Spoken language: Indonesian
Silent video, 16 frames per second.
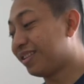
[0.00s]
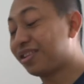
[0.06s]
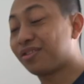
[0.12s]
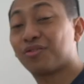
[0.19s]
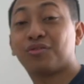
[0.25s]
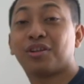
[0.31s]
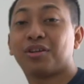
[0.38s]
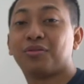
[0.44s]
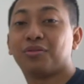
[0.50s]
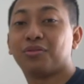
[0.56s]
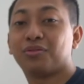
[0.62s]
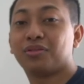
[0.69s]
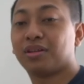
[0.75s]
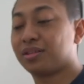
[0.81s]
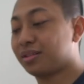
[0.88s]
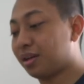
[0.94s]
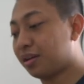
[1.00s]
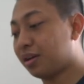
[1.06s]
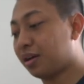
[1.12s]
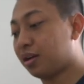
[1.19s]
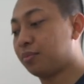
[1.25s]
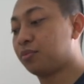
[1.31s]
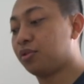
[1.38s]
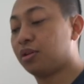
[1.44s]
ditunda dulu dan
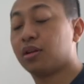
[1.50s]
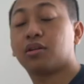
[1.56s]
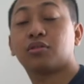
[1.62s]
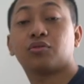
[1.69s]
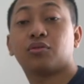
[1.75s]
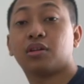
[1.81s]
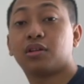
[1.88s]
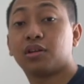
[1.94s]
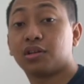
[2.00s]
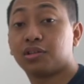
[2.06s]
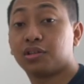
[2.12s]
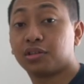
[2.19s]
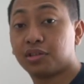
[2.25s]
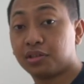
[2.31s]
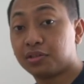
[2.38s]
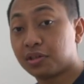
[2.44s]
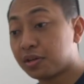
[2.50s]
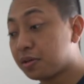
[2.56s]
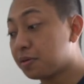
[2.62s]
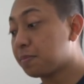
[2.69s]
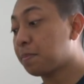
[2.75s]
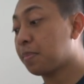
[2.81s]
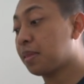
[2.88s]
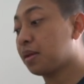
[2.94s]
sekarang alhamdulillah sudah ada rezekinya